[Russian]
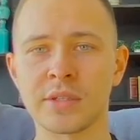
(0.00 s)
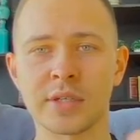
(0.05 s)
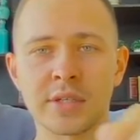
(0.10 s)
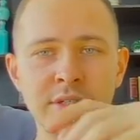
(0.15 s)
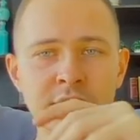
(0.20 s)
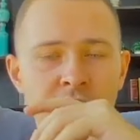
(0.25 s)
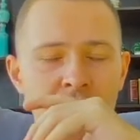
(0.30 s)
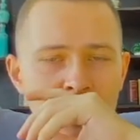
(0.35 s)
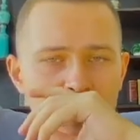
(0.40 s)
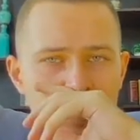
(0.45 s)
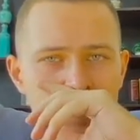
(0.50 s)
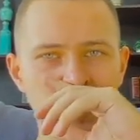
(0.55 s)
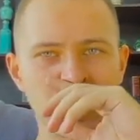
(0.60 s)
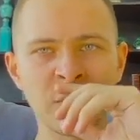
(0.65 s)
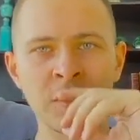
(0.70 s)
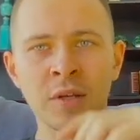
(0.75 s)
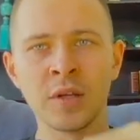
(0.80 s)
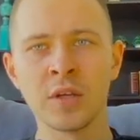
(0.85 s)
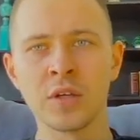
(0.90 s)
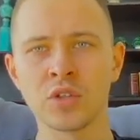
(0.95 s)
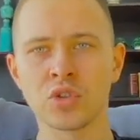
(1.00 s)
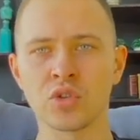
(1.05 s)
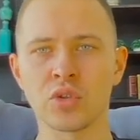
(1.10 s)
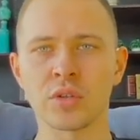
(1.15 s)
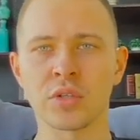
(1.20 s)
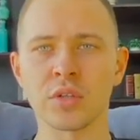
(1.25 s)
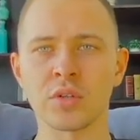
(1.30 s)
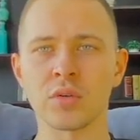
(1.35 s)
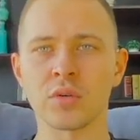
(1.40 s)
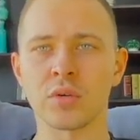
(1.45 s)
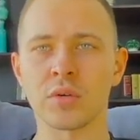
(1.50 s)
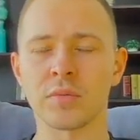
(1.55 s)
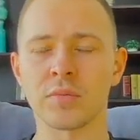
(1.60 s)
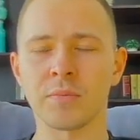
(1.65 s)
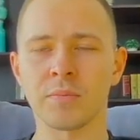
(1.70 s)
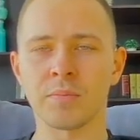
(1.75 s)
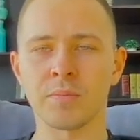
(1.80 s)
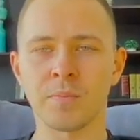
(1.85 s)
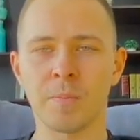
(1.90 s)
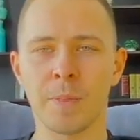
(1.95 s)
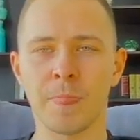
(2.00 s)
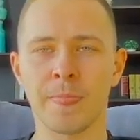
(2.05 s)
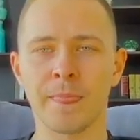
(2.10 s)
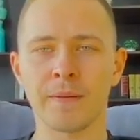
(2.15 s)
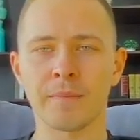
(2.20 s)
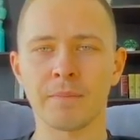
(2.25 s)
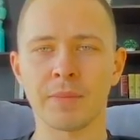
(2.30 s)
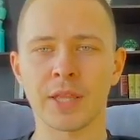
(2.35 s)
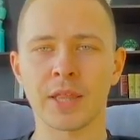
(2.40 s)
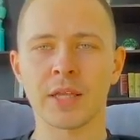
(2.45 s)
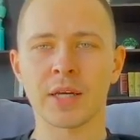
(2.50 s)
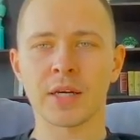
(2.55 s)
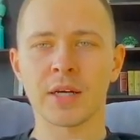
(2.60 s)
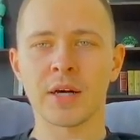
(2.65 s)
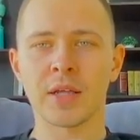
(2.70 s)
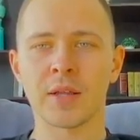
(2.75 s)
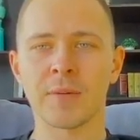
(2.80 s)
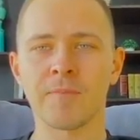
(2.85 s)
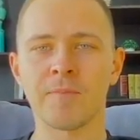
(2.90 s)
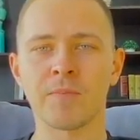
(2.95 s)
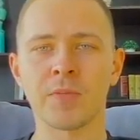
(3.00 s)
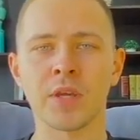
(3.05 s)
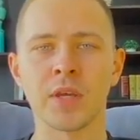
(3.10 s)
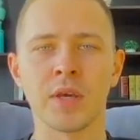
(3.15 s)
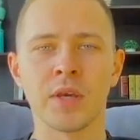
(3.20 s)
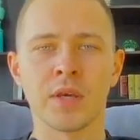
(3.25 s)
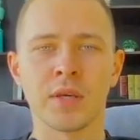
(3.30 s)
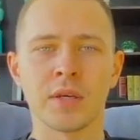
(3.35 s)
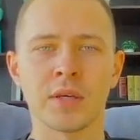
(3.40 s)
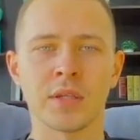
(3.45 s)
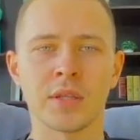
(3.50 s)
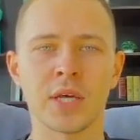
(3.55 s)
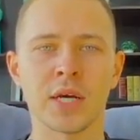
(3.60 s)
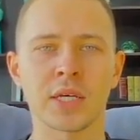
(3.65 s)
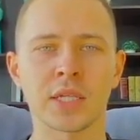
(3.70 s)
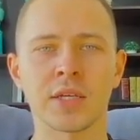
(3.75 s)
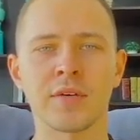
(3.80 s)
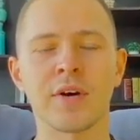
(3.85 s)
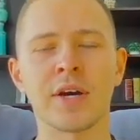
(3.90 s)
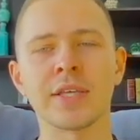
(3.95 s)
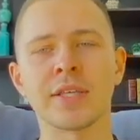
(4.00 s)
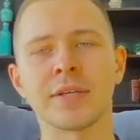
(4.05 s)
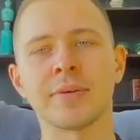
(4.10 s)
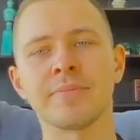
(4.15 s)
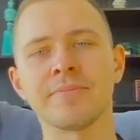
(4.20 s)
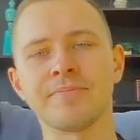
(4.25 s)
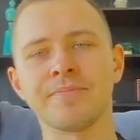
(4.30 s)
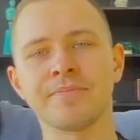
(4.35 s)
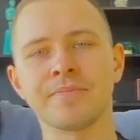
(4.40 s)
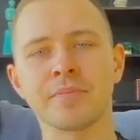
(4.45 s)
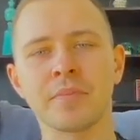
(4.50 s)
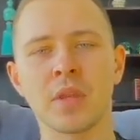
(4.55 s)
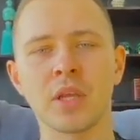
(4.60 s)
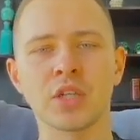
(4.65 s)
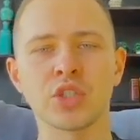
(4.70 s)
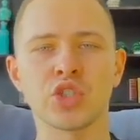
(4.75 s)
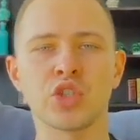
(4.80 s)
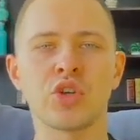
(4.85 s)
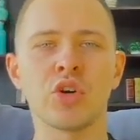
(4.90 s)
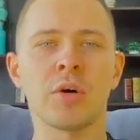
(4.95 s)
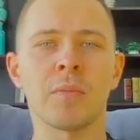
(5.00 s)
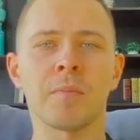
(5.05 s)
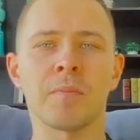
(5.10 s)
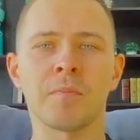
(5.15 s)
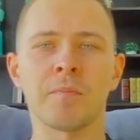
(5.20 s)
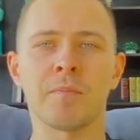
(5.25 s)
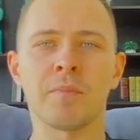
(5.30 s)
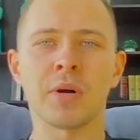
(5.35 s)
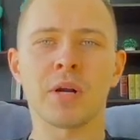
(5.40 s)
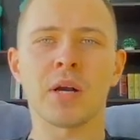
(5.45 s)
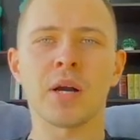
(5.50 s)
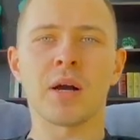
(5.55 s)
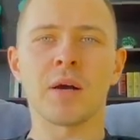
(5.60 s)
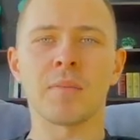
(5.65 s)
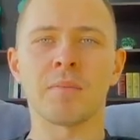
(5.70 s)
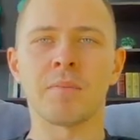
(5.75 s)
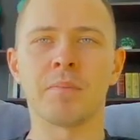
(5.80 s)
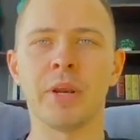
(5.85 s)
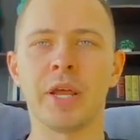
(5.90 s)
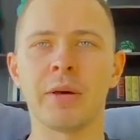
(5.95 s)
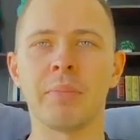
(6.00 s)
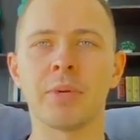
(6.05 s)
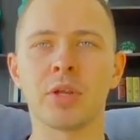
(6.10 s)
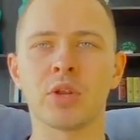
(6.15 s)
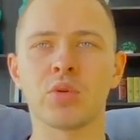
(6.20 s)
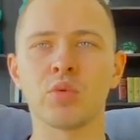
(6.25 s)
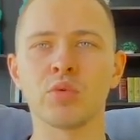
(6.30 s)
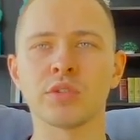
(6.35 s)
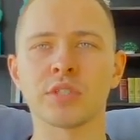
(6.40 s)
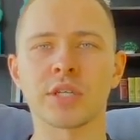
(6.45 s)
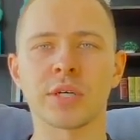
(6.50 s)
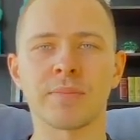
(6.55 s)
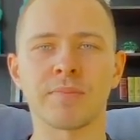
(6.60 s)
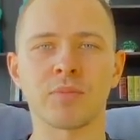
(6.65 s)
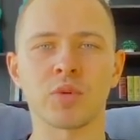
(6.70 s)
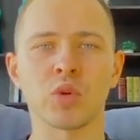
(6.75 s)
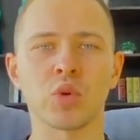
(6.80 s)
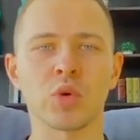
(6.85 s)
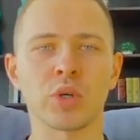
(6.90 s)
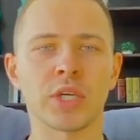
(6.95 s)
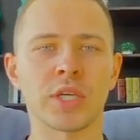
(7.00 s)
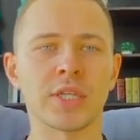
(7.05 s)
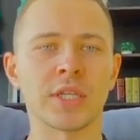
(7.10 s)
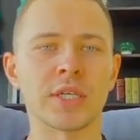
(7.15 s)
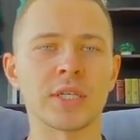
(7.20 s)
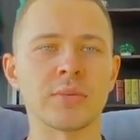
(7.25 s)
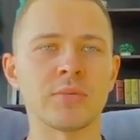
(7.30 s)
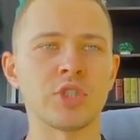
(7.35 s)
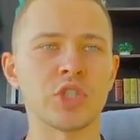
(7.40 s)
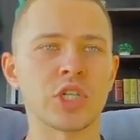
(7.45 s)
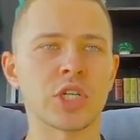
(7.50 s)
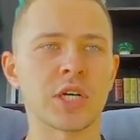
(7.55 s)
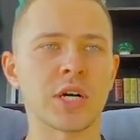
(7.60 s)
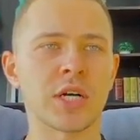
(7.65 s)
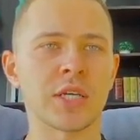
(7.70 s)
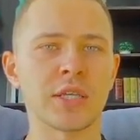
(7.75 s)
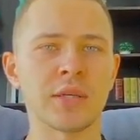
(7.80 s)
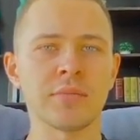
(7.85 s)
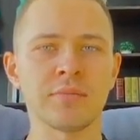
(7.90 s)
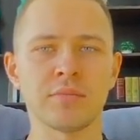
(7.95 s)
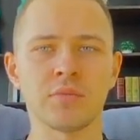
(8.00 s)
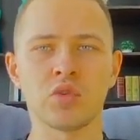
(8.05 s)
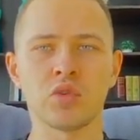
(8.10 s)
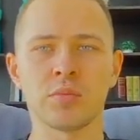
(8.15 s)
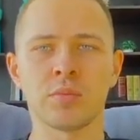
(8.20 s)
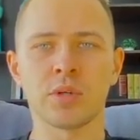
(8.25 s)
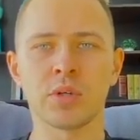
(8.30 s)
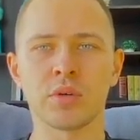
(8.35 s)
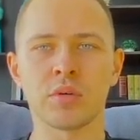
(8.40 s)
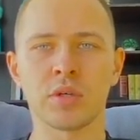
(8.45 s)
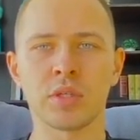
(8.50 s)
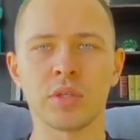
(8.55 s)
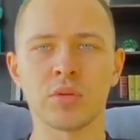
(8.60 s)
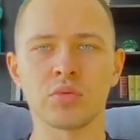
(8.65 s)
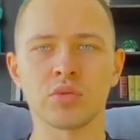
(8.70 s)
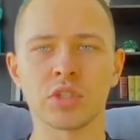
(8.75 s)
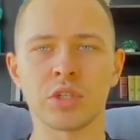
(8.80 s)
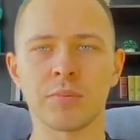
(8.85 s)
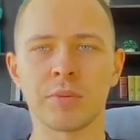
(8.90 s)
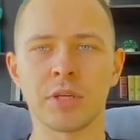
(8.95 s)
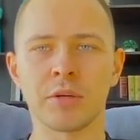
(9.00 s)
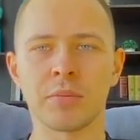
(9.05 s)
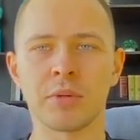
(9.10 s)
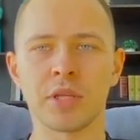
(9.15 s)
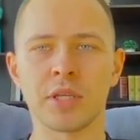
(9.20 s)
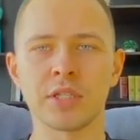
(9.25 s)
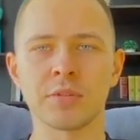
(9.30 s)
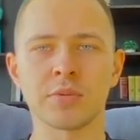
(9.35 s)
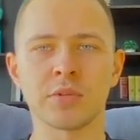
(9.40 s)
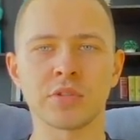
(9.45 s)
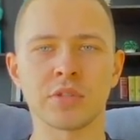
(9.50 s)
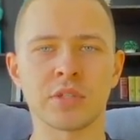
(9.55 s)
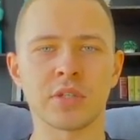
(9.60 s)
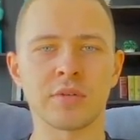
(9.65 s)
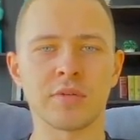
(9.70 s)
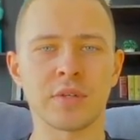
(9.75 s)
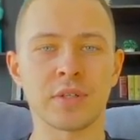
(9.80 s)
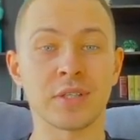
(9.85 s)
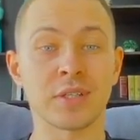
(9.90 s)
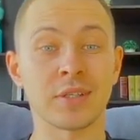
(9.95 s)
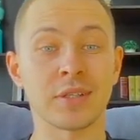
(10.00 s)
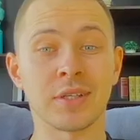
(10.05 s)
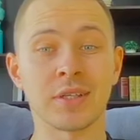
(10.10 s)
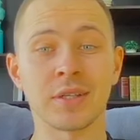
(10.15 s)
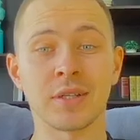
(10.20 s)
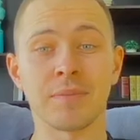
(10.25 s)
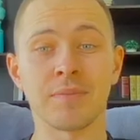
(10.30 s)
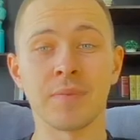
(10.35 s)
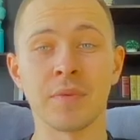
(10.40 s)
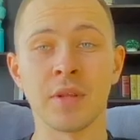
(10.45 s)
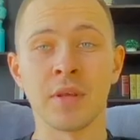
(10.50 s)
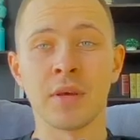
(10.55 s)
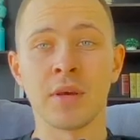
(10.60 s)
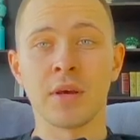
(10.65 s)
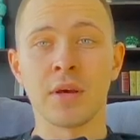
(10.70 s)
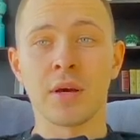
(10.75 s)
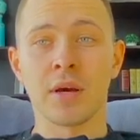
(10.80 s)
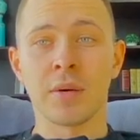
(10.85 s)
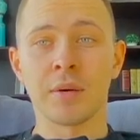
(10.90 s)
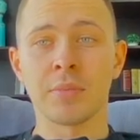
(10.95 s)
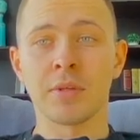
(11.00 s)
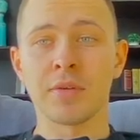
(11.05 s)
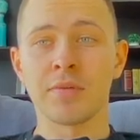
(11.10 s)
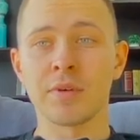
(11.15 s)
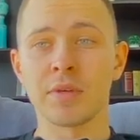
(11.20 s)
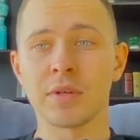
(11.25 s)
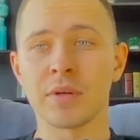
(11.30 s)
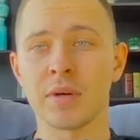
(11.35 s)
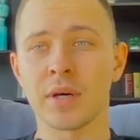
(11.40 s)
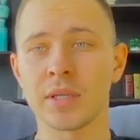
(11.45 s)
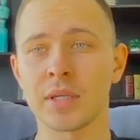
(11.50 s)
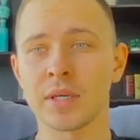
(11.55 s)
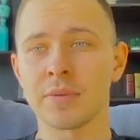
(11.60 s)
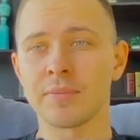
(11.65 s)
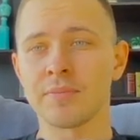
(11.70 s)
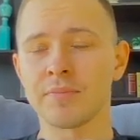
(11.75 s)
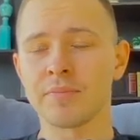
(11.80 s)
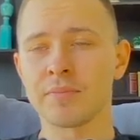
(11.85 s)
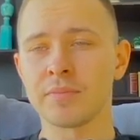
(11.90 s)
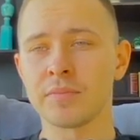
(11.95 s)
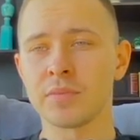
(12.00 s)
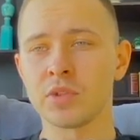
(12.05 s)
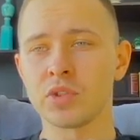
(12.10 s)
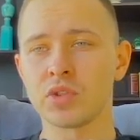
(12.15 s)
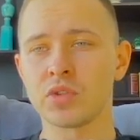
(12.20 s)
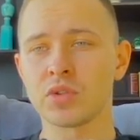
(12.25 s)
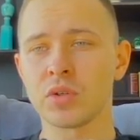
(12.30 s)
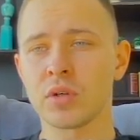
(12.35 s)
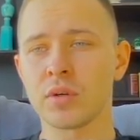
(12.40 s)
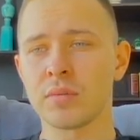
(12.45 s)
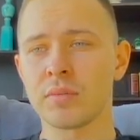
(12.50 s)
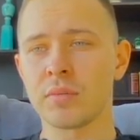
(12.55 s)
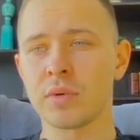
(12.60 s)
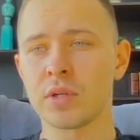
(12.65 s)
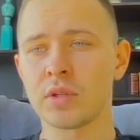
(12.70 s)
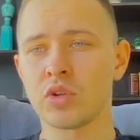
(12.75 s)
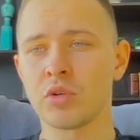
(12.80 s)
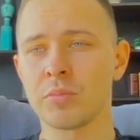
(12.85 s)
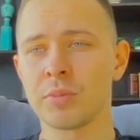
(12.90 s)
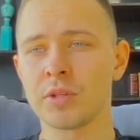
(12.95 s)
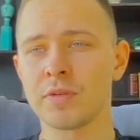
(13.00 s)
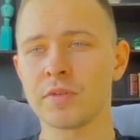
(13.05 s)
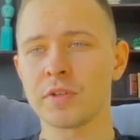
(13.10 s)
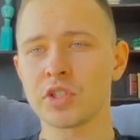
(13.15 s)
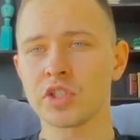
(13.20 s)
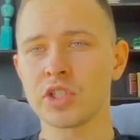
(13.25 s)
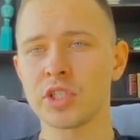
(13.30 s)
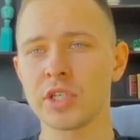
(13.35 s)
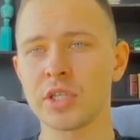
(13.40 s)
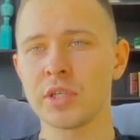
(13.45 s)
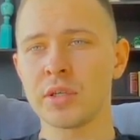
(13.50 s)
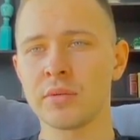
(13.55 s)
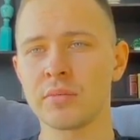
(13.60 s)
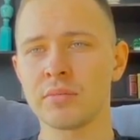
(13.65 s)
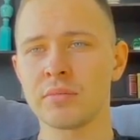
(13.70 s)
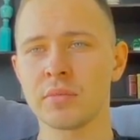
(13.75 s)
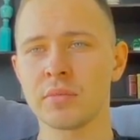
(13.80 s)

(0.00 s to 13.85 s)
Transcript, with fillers: транзакцию. Что-то оно подлагало. Так, давайте. Ждем, пока приобретутся токены Джихани. Думаю, они уже приобрелись. Просто, наверное, надо обновить. А нет, еще одно подтверждение.